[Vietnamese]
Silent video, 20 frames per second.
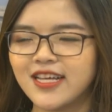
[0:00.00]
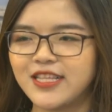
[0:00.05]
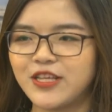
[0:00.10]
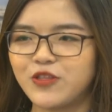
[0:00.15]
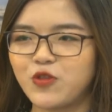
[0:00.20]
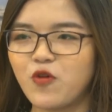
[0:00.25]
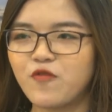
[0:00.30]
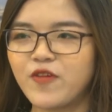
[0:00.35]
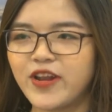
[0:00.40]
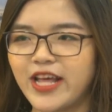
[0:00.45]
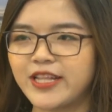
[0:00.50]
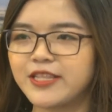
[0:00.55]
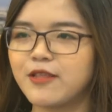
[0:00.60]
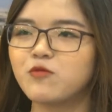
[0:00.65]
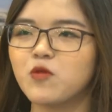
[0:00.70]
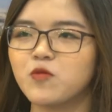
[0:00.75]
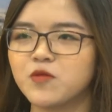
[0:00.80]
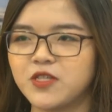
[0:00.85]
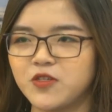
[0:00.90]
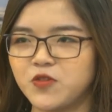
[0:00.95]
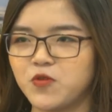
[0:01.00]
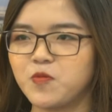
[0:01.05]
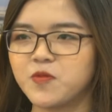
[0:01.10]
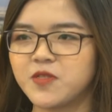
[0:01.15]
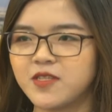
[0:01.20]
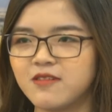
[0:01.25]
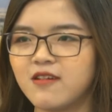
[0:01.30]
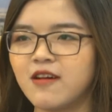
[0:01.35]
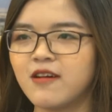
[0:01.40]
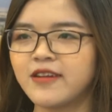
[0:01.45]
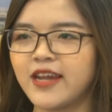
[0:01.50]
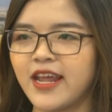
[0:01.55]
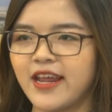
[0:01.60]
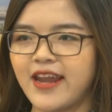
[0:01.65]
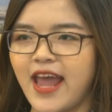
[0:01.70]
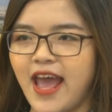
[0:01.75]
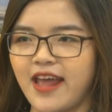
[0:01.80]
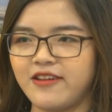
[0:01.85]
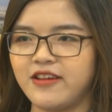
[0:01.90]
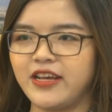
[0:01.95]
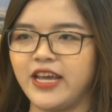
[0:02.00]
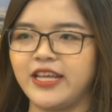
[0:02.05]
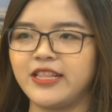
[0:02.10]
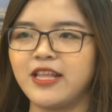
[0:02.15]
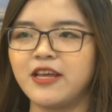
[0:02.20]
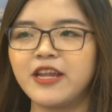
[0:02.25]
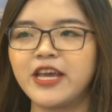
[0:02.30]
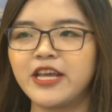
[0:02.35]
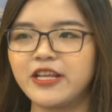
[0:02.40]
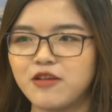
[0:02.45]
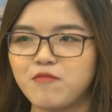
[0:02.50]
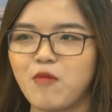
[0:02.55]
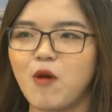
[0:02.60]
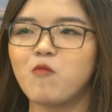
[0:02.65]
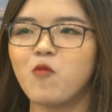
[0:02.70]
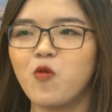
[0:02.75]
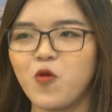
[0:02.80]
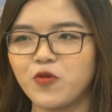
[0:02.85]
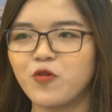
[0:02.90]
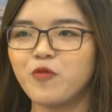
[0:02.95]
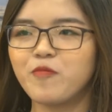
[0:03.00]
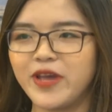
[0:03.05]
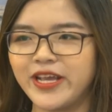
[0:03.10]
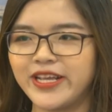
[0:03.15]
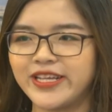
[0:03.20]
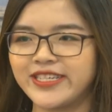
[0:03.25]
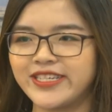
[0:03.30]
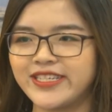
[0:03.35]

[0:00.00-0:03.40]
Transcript: thì tôi vẫn đang tiếp tục sử dụng sữa để đạt được cái thân hình như mong muốn của mình.